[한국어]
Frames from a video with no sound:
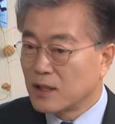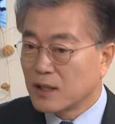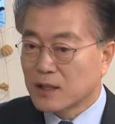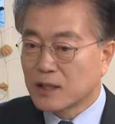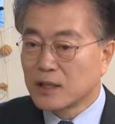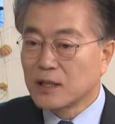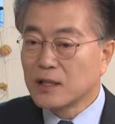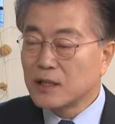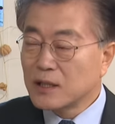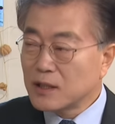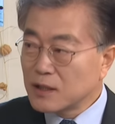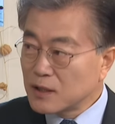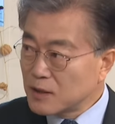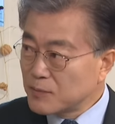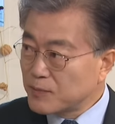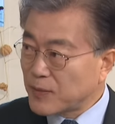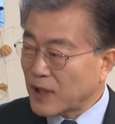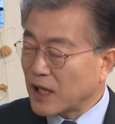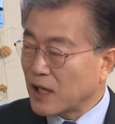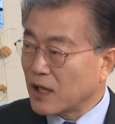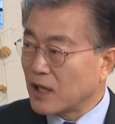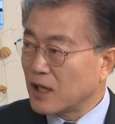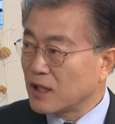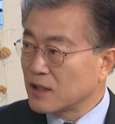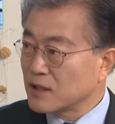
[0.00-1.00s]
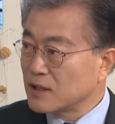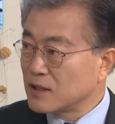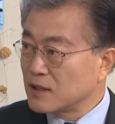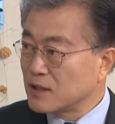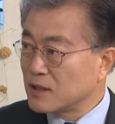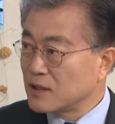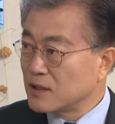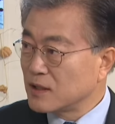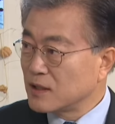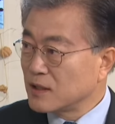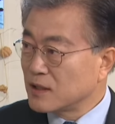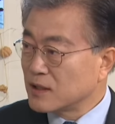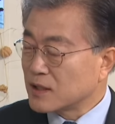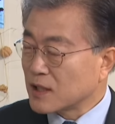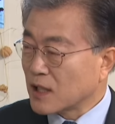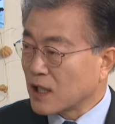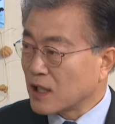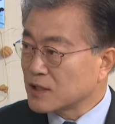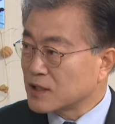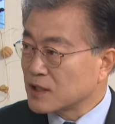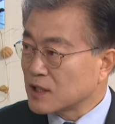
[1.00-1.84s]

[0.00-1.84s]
그 방안이 제가